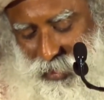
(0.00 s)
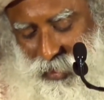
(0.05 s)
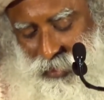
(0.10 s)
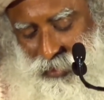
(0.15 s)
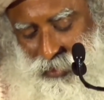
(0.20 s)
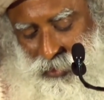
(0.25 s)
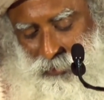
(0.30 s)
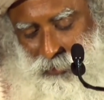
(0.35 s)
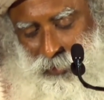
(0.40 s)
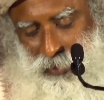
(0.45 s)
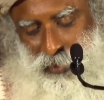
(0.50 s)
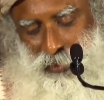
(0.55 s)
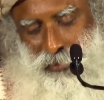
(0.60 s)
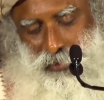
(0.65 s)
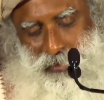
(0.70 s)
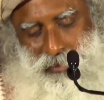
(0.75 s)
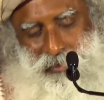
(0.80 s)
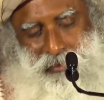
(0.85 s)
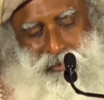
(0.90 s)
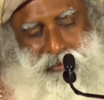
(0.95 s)

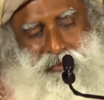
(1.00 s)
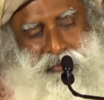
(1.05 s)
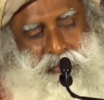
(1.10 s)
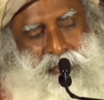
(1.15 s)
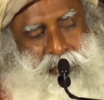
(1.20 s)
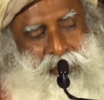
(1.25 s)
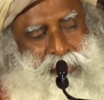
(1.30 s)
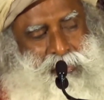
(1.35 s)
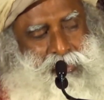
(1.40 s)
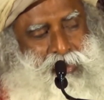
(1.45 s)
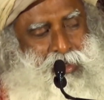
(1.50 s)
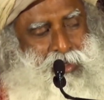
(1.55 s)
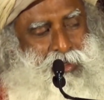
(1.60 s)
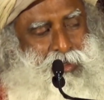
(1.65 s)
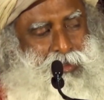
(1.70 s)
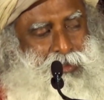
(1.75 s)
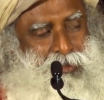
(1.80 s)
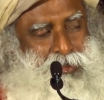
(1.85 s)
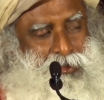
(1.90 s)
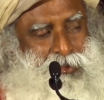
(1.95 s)
एक्टिवेट द
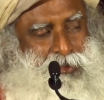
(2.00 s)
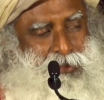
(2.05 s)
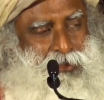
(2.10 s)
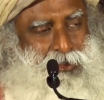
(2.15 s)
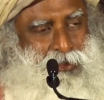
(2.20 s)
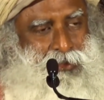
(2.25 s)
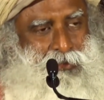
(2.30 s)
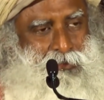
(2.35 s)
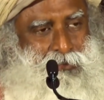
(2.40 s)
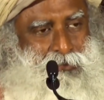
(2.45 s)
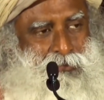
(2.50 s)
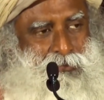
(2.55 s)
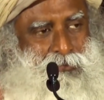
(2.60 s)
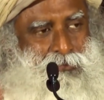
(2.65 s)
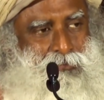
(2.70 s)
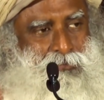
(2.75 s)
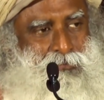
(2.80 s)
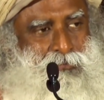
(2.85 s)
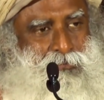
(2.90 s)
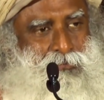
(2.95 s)
सन इन द सिस्टम
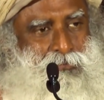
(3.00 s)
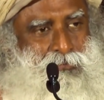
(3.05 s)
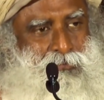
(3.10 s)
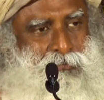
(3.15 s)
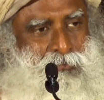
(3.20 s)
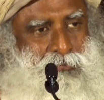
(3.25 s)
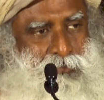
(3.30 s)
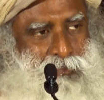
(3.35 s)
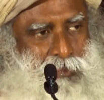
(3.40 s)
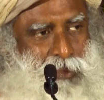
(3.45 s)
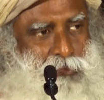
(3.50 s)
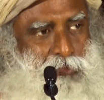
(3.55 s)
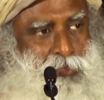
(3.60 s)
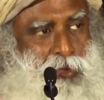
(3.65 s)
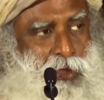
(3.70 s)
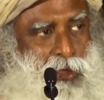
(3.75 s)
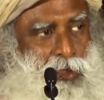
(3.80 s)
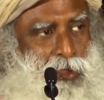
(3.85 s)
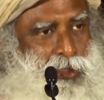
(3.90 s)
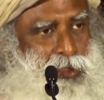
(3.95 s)
द
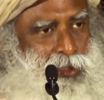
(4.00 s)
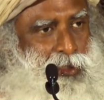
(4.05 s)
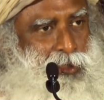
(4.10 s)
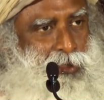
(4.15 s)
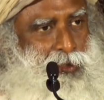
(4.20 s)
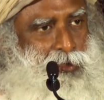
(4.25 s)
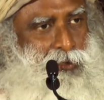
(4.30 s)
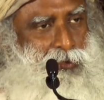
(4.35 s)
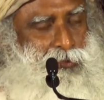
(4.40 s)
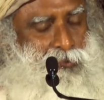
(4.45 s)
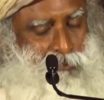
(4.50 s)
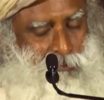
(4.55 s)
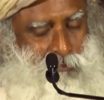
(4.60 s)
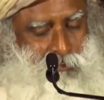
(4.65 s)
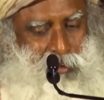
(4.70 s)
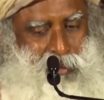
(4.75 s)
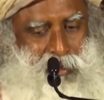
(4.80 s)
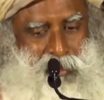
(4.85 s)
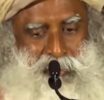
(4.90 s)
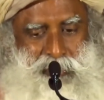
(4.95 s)
बॉडी
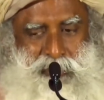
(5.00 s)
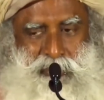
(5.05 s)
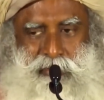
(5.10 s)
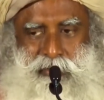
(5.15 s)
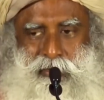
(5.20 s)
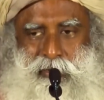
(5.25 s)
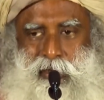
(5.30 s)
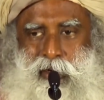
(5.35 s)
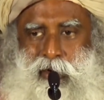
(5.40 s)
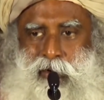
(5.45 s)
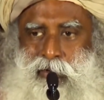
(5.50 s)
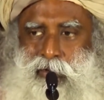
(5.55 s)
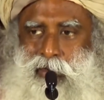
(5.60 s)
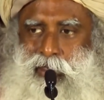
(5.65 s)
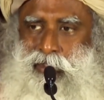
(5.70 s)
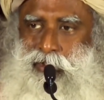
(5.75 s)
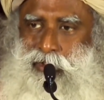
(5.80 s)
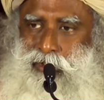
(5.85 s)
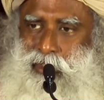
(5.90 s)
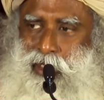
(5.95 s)
begins टू ग्लो
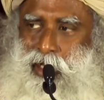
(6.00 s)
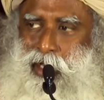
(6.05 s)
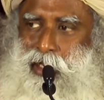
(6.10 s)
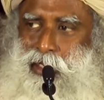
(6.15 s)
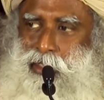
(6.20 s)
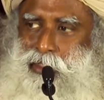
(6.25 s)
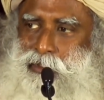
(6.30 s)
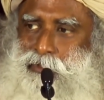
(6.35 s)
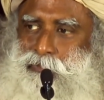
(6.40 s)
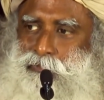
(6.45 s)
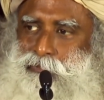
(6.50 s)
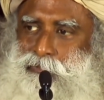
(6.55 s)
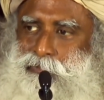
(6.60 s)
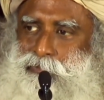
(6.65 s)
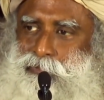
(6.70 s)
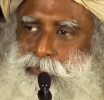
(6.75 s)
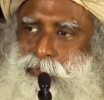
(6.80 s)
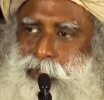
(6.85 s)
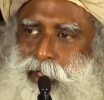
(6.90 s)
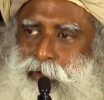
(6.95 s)
एंड शाइन
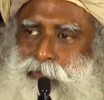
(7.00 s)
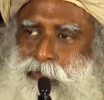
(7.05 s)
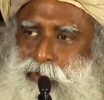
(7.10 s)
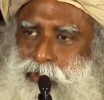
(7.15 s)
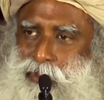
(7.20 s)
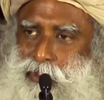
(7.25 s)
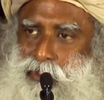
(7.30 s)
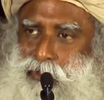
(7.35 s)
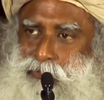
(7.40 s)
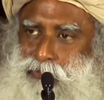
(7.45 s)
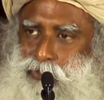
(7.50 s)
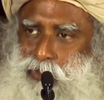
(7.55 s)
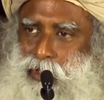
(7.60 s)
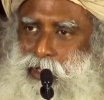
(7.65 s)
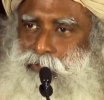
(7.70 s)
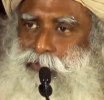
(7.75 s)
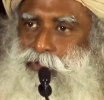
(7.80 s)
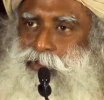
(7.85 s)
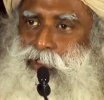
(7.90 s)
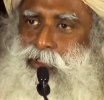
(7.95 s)
जब हम
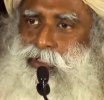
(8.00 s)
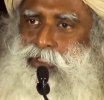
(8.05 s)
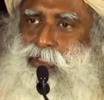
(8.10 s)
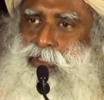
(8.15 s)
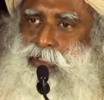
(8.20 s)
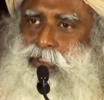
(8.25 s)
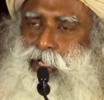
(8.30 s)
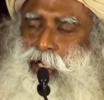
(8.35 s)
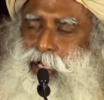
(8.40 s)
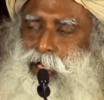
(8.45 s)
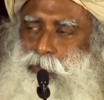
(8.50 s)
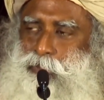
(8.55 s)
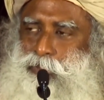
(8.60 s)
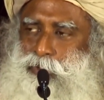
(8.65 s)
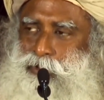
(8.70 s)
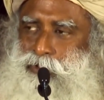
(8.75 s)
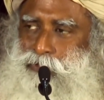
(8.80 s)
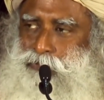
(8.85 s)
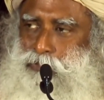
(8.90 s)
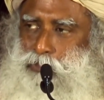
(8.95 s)
सिस्टम
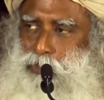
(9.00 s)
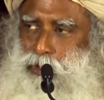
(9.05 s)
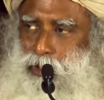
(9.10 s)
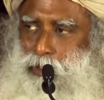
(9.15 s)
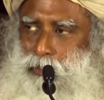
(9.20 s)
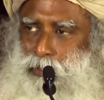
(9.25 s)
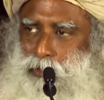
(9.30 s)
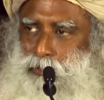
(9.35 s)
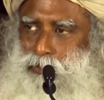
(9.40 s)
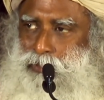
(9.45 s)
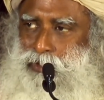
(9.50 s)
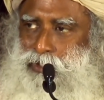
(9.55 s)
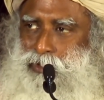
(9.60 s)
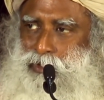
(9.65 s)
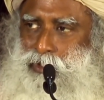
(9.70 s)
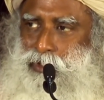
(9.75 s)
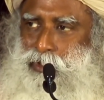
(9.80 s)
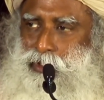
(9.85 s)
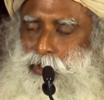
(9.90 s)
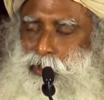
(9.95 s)
में सूर्य को
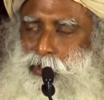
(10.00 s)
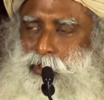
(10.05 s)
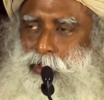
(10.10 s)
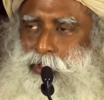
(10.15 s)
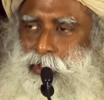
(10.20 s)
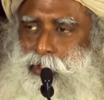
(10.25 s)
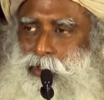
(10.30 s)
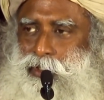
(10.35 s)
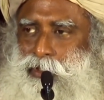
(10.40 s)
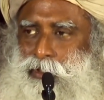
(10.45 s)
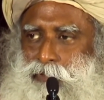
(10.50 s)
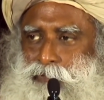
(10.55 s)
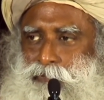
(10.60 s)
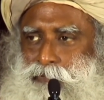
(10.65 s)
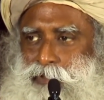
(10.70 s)
सक्रिय कर देते